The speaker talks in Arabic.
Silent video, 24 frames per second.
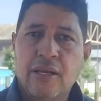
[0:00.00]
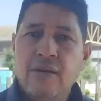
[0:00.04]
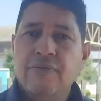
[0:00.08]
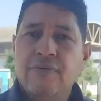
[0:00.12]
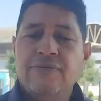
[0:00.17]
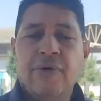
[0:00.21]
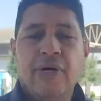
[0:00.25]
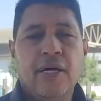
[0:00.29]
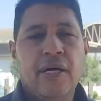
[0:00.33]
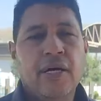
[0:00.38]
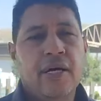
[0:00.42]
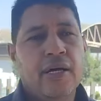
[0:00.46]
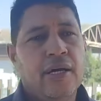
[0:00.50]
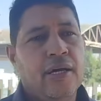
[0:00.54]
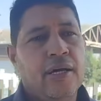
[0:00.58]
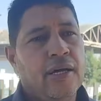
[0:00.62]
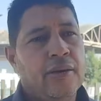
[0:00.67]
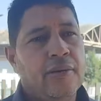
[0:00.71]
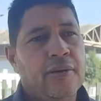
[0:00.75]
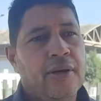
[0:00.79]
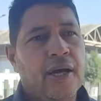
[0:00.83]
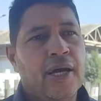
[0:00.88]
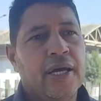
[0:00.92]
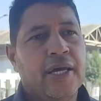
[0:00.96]

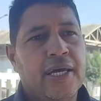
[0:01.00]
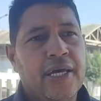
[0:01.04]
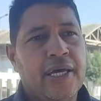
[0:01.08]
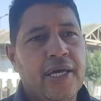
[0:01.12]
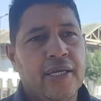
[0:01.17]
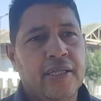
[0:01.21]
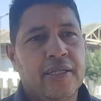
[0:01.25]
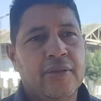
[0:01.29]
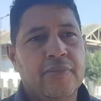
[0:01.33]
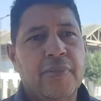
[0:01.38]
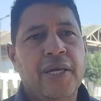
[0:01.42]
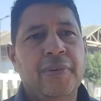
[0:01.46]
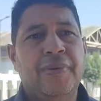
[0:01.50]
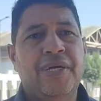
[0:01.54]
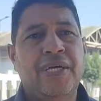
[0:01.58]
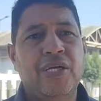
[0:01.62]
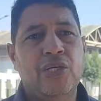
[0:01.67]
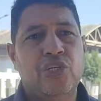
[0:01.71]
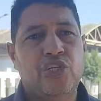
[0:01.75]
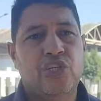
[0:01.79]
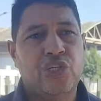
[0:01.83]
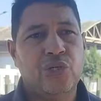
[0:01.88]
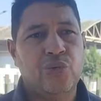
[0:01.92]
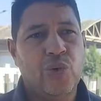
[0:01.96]
فاكيد ما
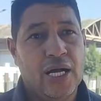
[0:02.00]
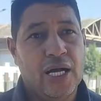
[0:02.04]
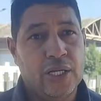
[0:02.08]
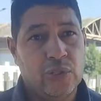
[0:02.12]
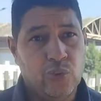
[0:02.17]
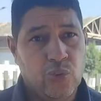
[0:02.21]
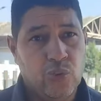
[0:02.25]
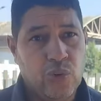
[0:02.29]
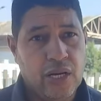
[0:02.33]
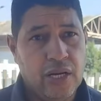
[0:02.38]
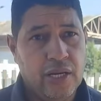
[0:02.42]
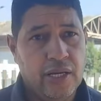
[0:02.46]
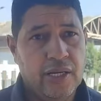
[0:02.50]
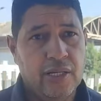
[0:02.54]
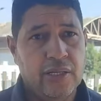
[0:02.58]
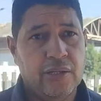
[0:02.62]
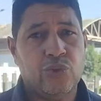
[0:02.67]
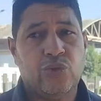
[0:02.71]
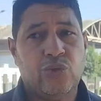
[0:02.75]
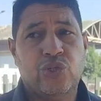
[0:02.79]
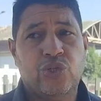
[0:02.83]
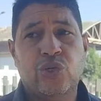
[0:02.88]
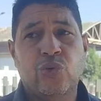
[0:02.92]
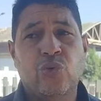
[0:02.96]
يمكنش شي واحد واعي
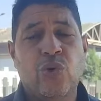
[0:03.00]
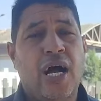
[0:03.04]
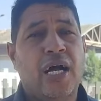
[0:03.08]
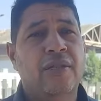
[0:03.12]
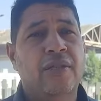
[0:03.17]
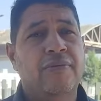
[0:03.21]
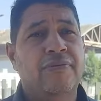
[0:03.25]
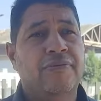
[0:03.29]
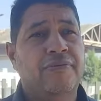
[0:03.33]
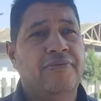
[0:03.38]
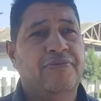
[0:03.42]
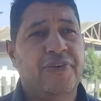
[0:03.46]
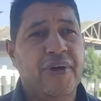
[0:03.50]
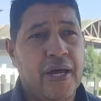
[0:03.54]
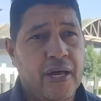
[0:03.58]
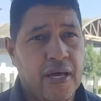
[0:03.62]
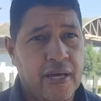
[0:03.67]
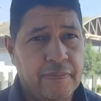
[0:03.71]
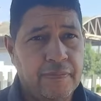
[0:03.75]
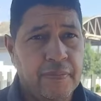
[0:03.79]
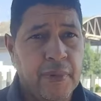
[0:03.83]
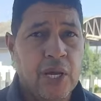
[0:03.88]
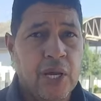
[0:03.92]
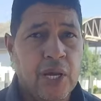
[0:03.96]
وشي واحد
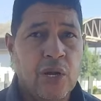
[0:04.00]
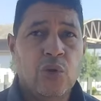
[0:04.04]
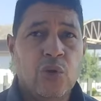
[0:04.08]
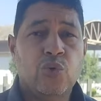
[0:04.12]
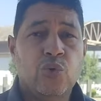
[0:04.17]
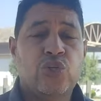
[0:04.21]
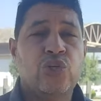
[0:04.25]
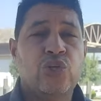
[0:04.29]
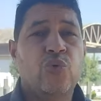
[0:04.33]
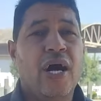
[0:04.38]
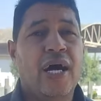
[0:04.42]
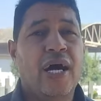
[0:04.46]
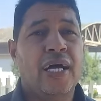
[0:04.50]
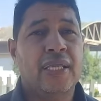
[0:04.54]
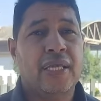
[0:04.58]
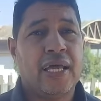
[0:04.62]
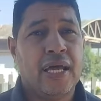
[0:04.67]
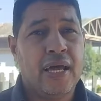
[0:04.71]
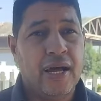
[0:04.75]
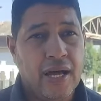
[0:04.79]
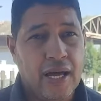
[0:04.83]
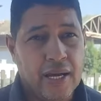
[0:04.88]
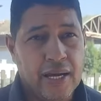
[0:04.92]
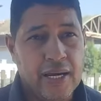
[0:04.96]
فاهم وشي واحد
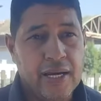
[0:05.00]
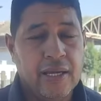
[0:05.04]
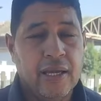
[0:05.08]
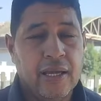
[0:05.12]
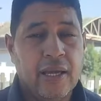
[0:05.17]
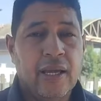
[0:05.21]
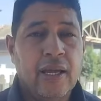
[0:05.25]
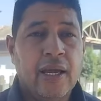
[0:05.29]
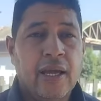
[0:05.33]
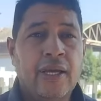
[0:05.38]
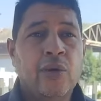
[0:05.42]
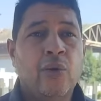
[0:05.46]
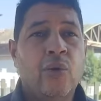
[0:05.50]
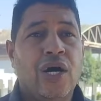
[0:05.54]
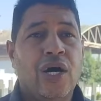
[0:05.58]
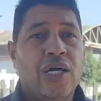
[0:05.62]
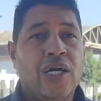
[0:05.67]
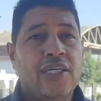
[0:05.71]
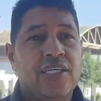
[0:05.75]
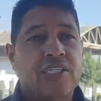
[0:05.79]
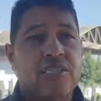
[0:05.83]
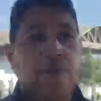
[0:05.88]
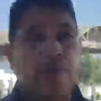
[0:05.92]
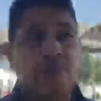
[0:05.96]
قاري انه
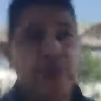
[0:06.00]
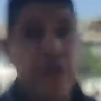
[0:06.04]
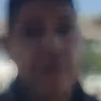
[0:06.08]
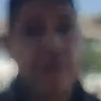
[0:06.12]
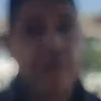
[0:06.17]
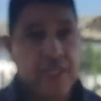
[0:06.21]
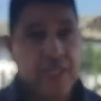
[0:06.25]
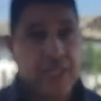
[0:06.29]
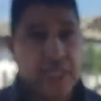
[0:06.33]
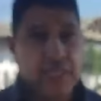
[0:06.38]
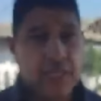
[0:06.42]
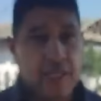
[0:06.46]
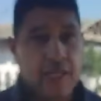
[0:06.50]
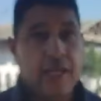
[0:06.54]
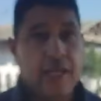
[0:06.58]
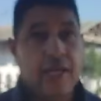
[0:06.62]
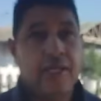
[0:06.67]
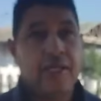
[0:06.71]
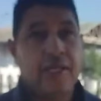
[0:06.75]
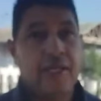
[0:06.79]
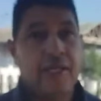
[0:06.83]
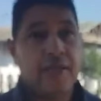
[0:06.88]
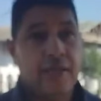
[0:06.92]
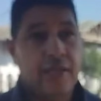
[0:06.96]
غادي يتبع مثل
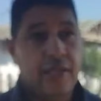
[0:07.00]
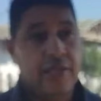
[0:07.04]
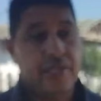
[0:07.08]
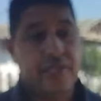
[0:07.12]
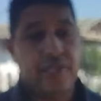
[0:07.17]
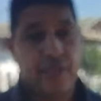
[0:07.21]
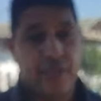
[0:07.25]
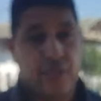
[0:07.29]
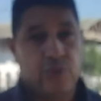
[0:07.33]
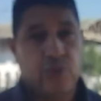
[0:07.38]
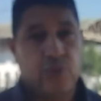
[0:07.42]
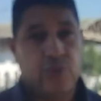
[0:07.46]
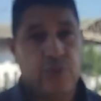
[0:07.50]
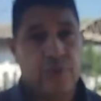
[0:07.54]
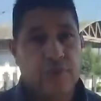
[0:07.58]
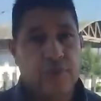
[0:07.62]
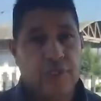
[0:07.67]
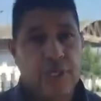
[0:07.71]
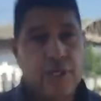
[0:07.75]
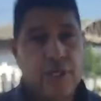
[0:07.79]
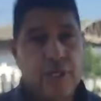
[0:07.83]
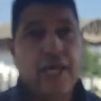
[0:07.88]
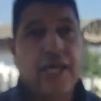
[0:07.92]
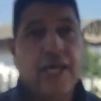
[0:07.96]
هاد الناس هادو
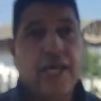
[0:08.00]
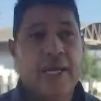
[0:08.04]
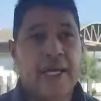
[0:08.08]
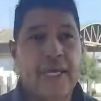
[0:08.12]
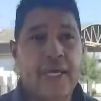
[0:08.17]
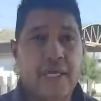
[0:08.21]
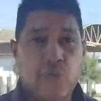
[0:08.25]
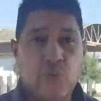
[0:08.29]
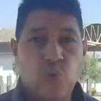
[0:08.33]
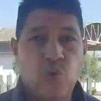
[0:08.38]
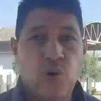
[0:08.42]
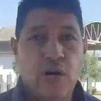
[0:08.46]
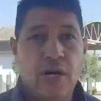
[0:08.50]
الاكيد هو